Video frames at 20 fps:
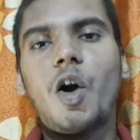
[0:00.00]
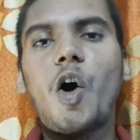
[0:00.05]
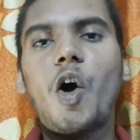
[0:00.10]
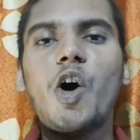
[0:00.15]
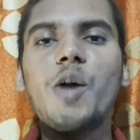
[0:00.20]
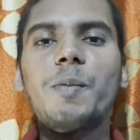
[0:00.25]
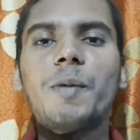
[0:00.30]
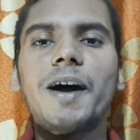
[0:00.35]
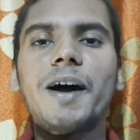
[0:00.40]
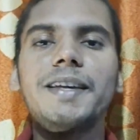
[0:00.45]

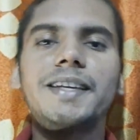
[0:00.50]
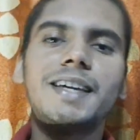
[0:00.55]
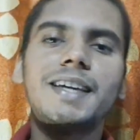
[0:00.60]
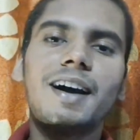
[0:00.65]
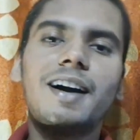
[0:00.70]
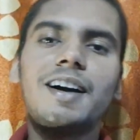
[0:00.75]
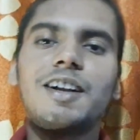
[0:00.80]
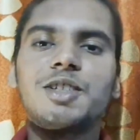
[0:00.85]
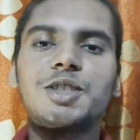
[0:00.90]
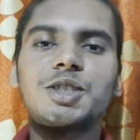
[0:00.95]
और भाई क्या
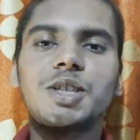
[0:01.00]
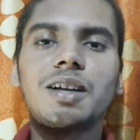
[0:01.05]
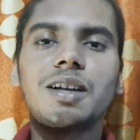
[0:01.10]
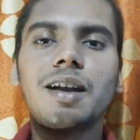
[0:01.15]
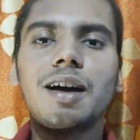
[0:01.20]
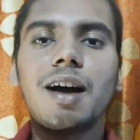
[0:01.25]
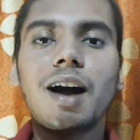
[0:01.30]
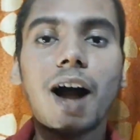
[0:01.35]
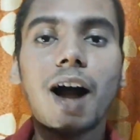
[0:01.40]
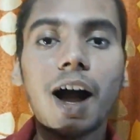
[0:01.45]
हालचाल
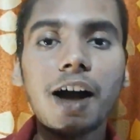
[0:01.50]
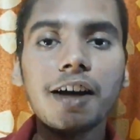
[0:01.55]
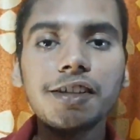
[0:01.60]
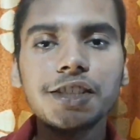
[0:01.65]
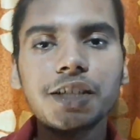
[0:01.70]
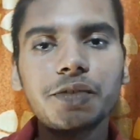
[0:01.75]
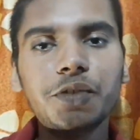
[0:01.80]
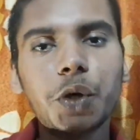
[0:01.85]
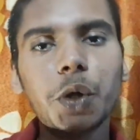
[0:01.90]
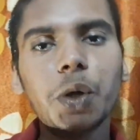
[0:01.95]
आज
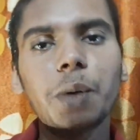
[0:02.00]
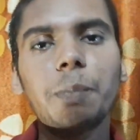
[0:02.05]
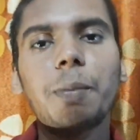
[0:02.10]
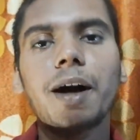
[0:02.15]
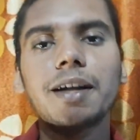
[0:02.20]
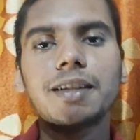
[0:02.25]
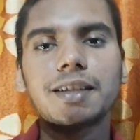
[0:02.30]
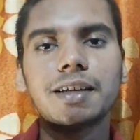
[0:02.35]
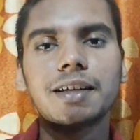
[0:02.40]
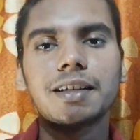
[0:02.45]
की वीडियो में
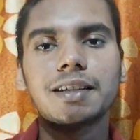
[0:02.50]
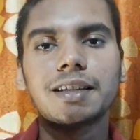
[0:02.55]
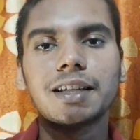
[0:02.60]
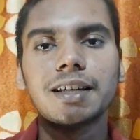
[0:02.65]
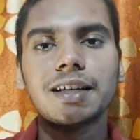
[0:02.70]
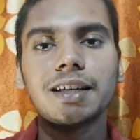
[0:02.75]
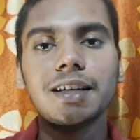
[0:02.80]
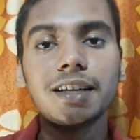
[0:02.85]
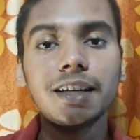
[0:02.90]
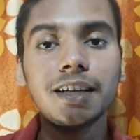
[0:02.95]
बात करते
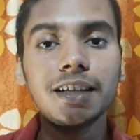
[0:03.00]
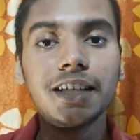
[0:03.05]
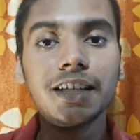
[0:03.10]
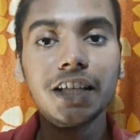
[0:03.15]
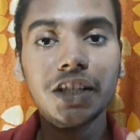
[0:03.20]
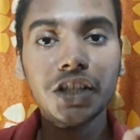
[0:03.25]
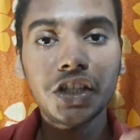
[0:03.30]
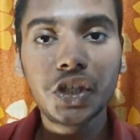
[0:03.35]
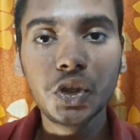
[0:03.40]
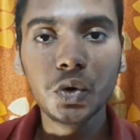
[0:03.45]
हैं कि
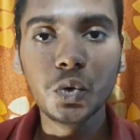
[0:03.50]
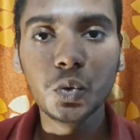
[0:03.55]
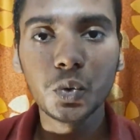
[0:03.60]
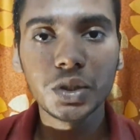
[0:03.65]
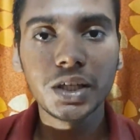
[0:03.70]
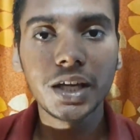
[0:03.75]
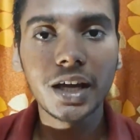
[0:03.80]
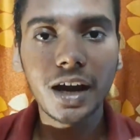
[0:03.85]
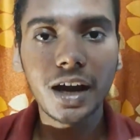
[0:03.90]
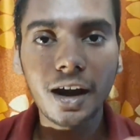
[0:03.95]
क्यों
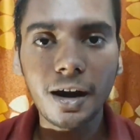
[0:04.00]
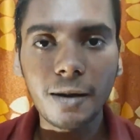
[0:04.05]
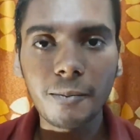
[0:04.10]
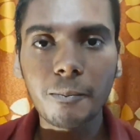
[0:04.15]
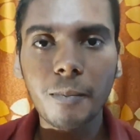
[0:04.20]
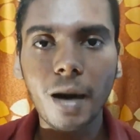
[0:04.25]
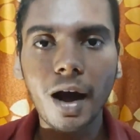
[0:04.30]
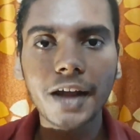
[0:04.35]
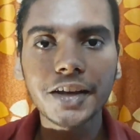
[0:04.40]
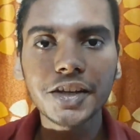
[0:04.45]
ये
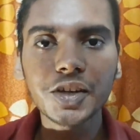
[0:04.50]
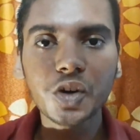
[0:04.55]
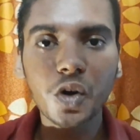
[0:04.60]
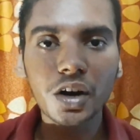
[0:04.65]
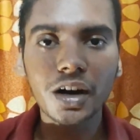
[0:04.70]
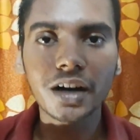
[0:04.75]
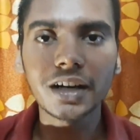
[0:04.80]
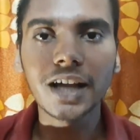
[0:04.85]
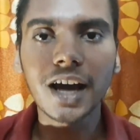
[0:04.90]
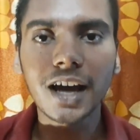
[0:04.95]
अंबानी और
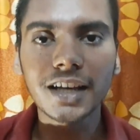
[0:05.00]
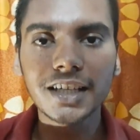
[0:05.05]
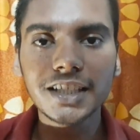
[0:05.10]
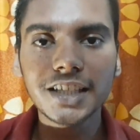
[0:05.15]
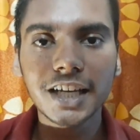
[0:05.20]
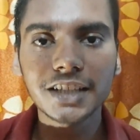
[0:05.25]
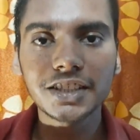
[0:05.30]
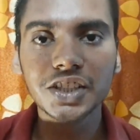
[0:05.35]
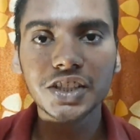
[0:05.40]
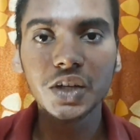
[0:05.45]
अडानी
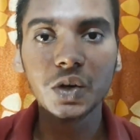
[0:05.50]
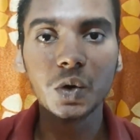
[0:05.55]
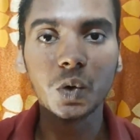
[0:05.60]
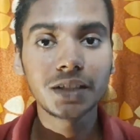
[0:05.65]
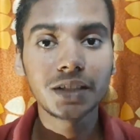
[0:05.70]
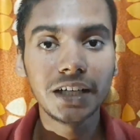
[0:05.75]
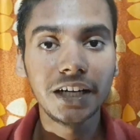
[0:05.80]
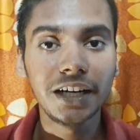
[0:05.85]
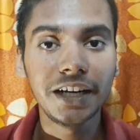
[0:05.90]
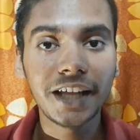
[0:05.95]
जैसे
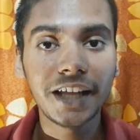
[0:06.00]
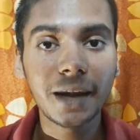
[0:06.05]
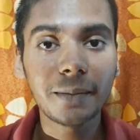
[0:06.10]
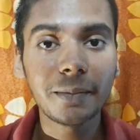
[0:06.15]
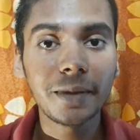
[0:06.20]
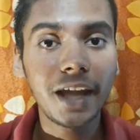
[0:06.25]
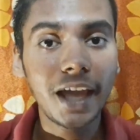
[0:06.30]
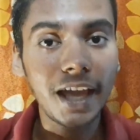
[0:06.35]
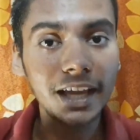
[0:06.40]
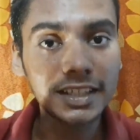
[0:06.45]
लोग इंडिया
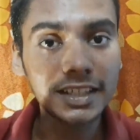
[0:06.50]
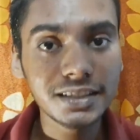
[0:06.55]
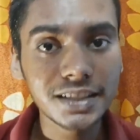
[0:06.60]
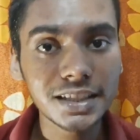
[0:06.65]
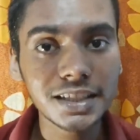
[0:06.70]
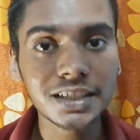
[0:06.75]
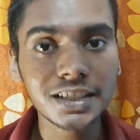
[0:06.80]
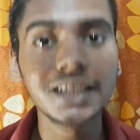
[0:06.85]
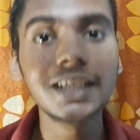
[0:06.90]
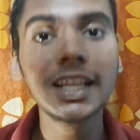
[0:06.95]
में
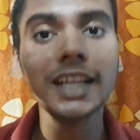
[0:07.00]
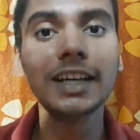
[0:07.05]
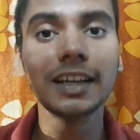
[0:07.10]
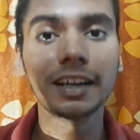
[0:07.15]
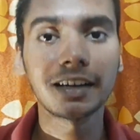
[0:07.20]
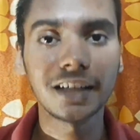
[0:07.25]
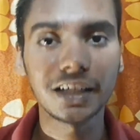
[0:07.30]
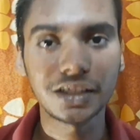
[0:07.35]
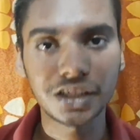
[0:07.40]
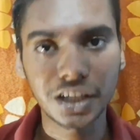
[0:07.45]
एग्जिस्ट ही नहीं
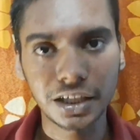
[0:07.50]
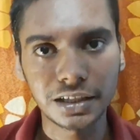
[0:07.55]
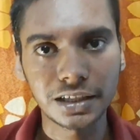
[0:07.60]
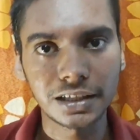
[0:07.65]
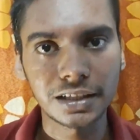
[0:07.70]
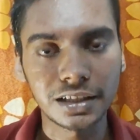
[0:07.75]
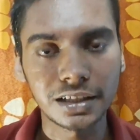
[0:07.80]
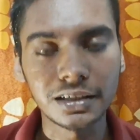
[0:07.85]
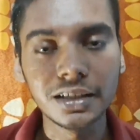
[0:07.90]
करने चाहिए